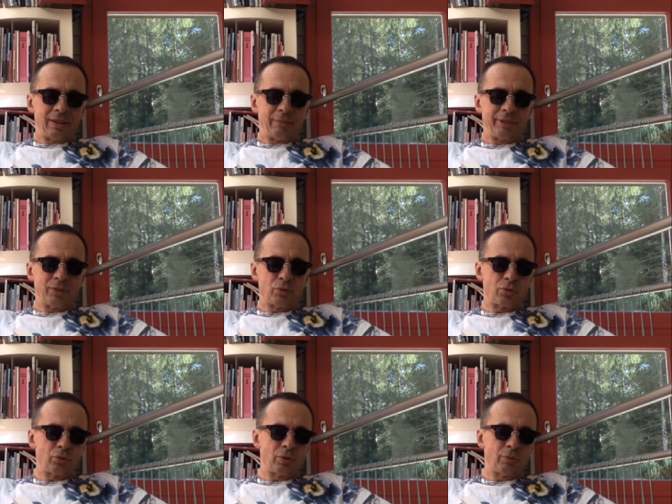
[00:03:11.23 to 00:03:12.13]
Bien au
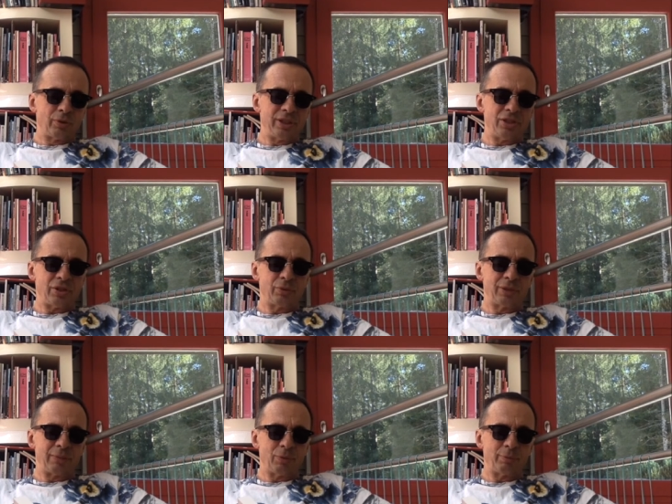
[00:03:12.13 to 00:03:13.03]
chaud dans mon lit,
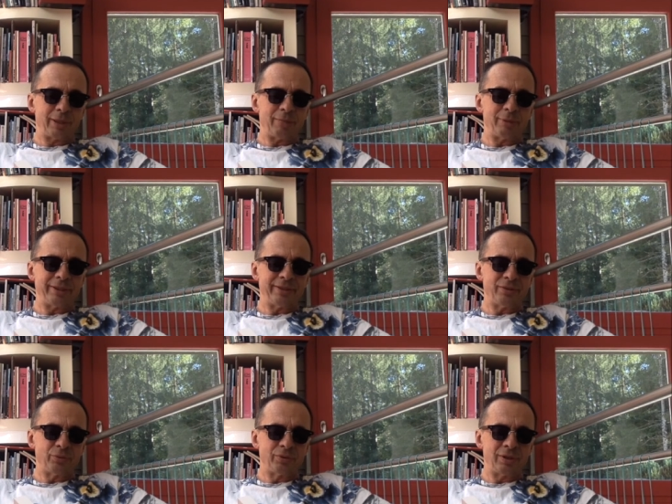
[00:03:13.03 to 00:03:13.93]
j'écoutais mon père manier des
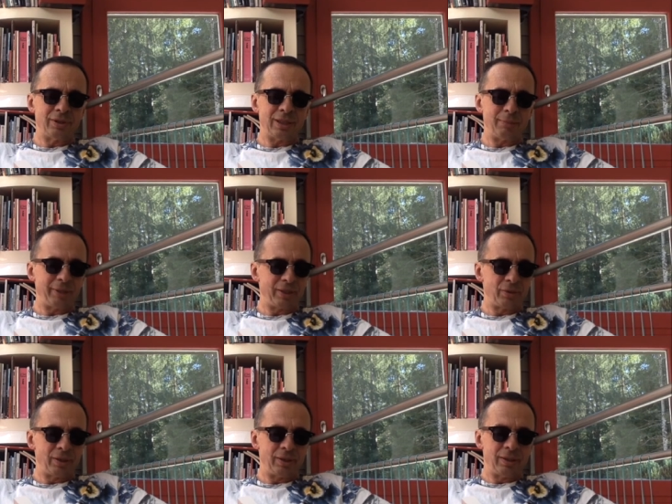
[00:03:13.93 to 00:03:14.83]
outils et
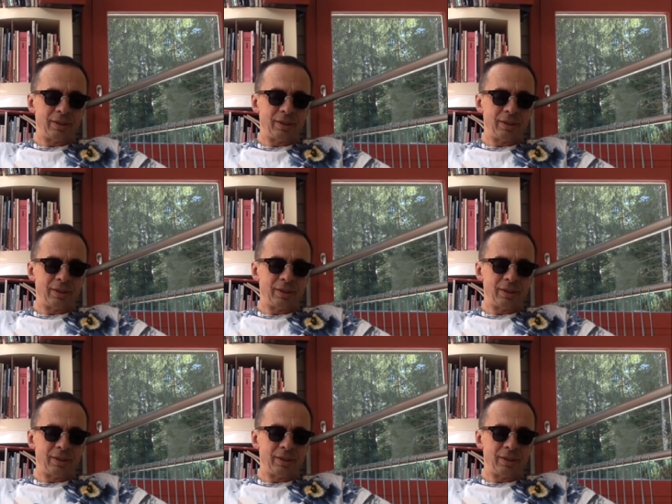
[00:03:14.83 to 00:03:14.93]
bricoler.